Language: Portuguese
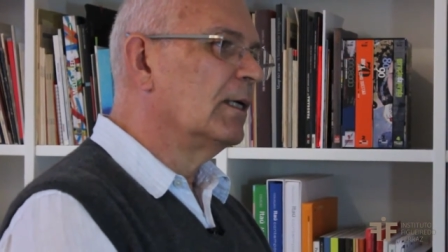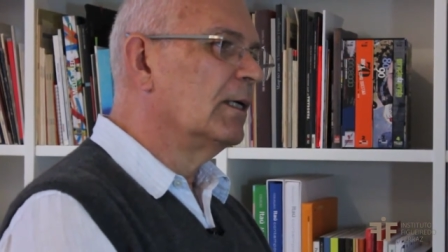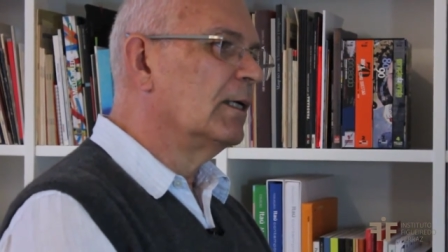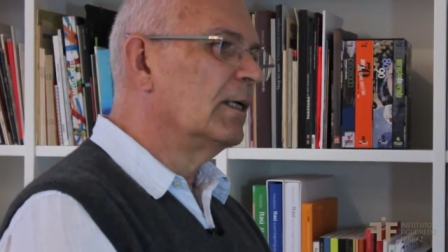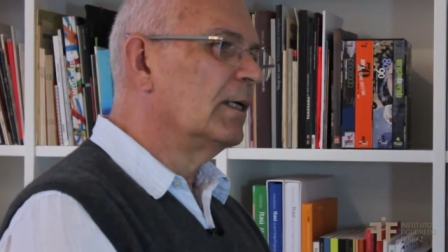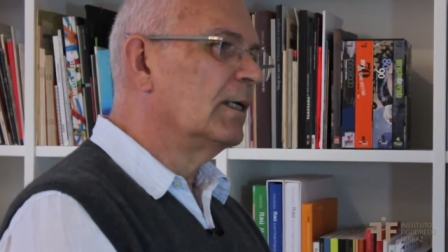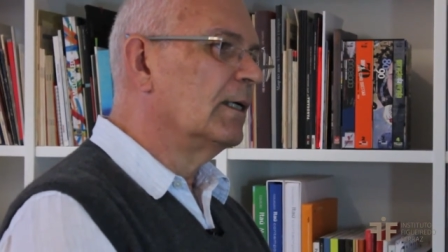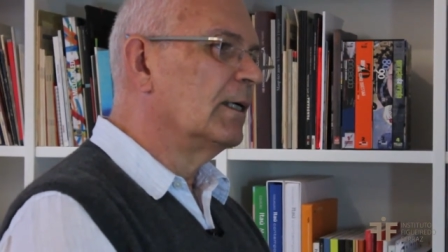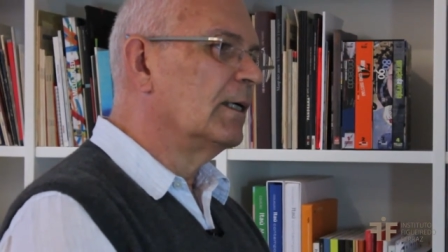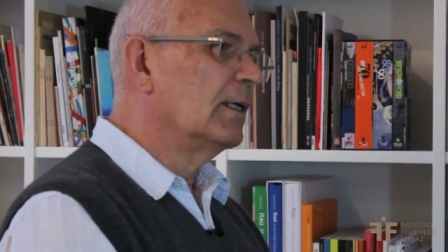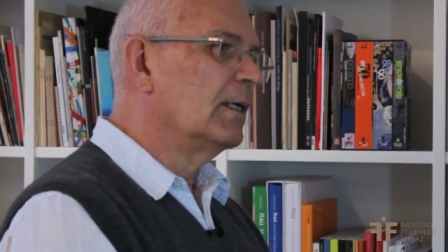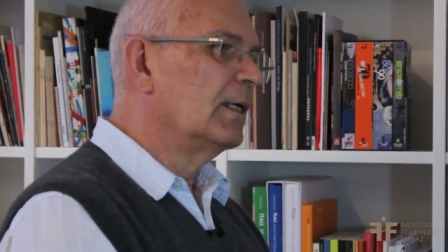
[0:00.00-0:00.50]

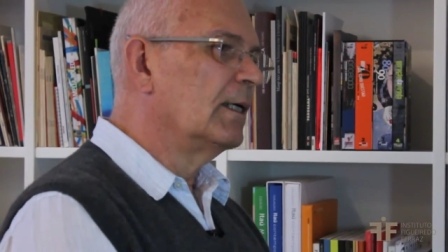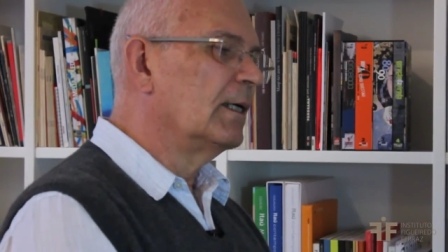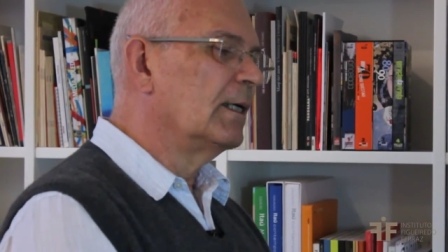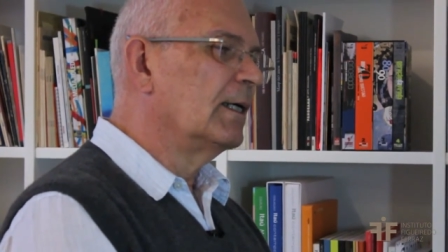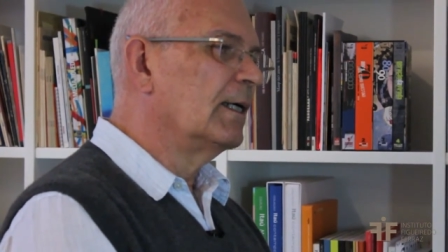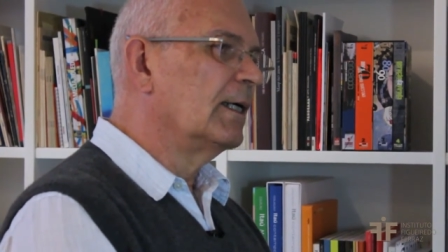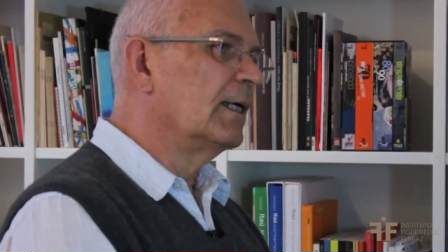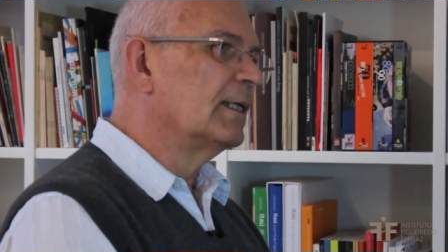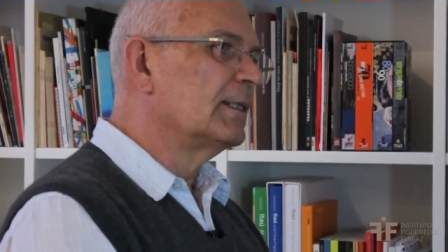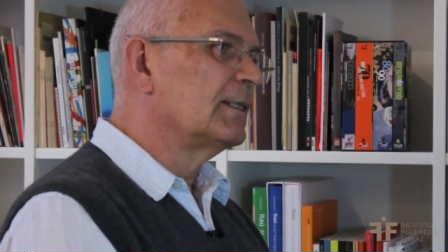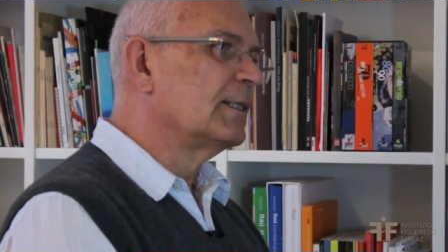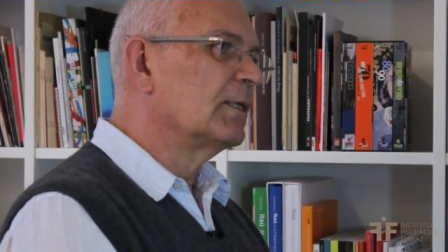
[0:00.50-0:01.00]

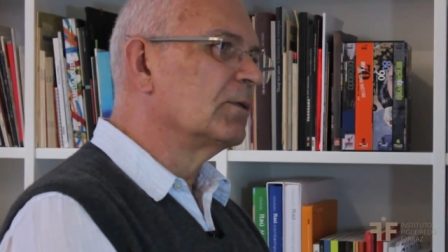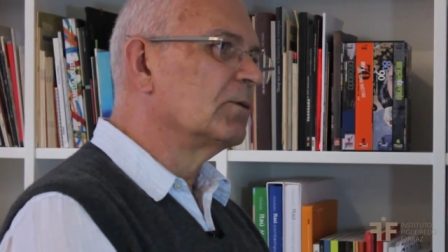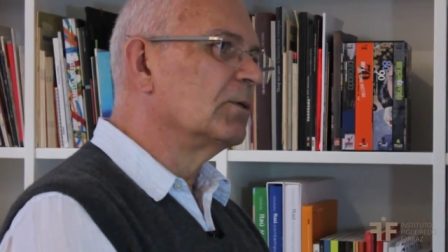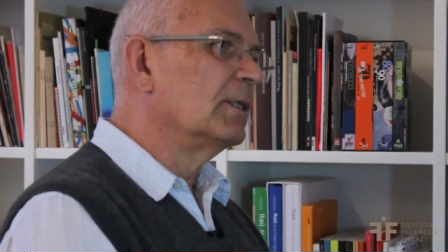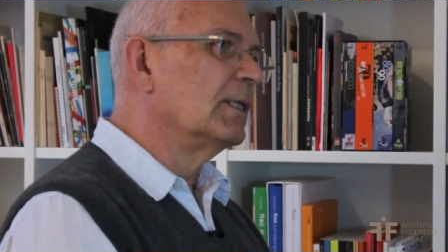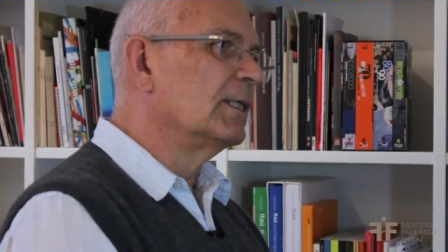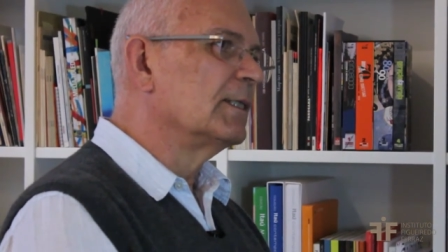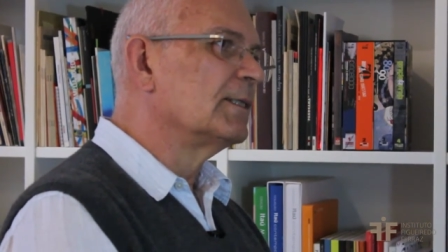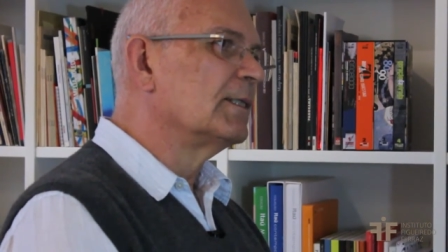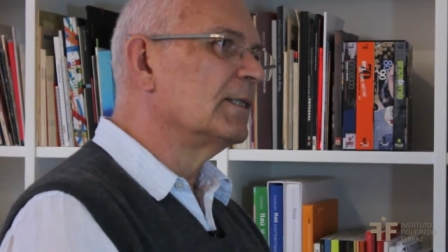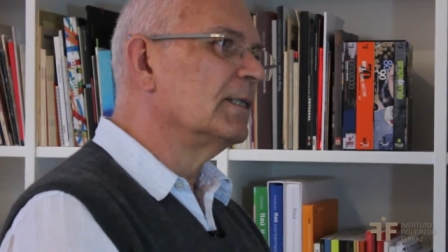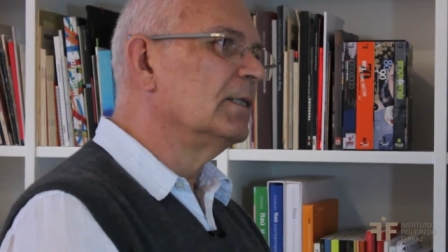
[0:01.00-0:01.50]
eh, essa
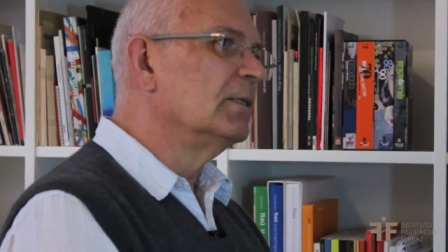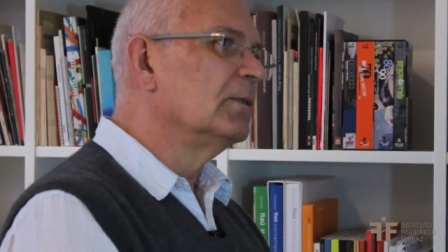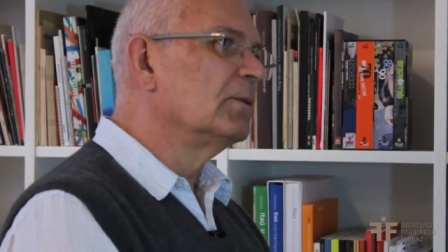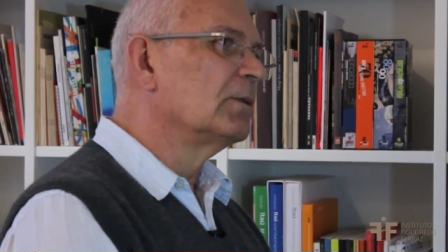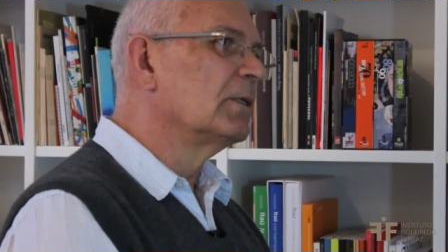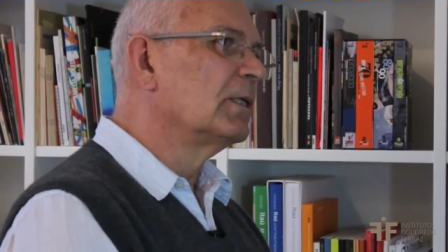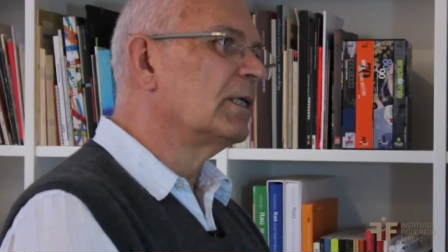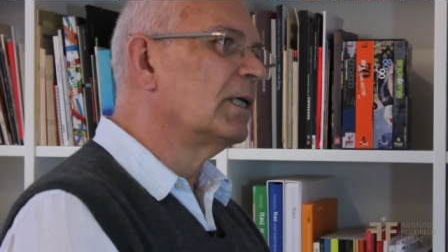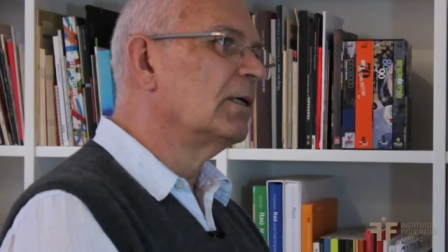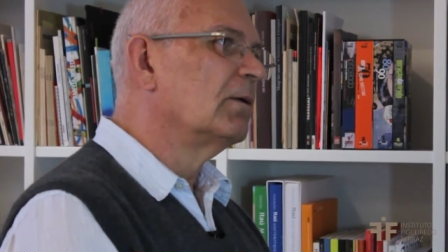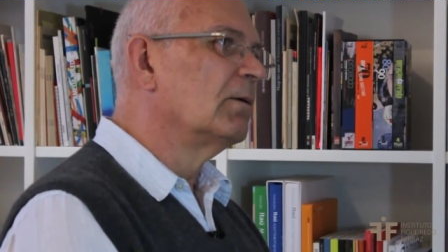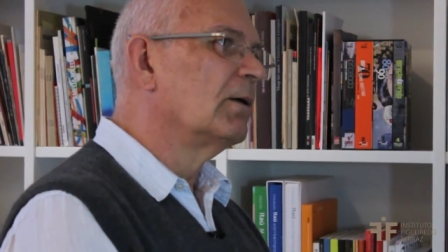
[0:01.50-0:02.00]
coleção,
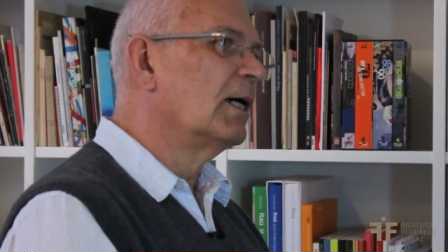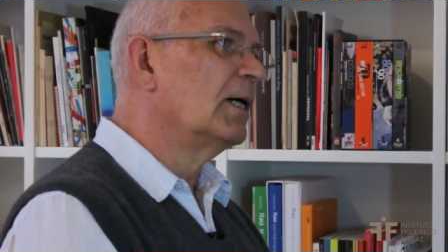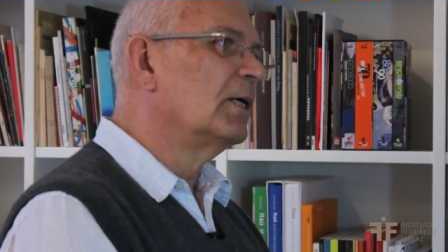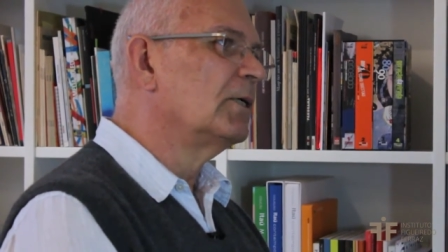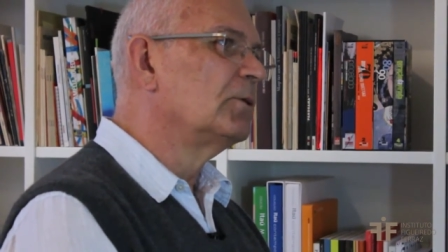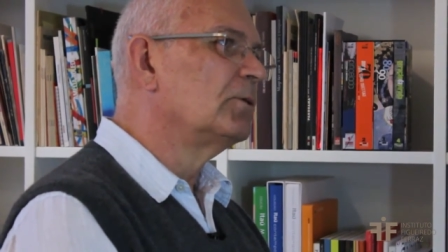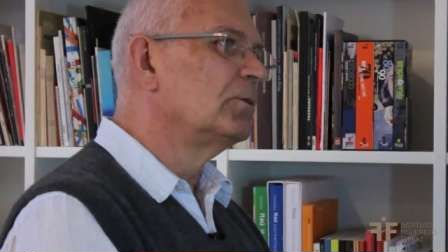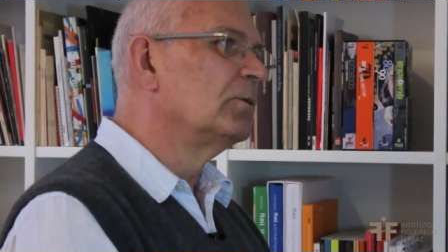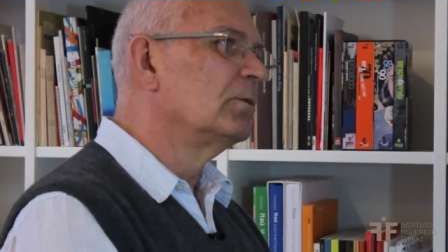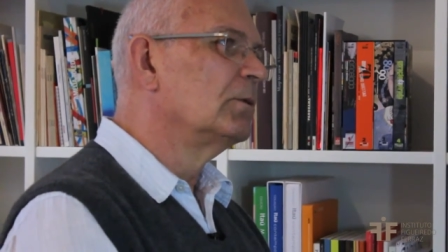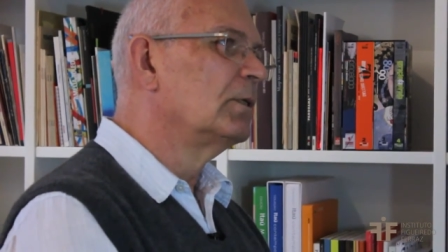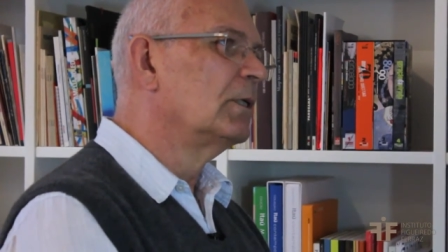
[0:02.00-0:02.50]
que eu acho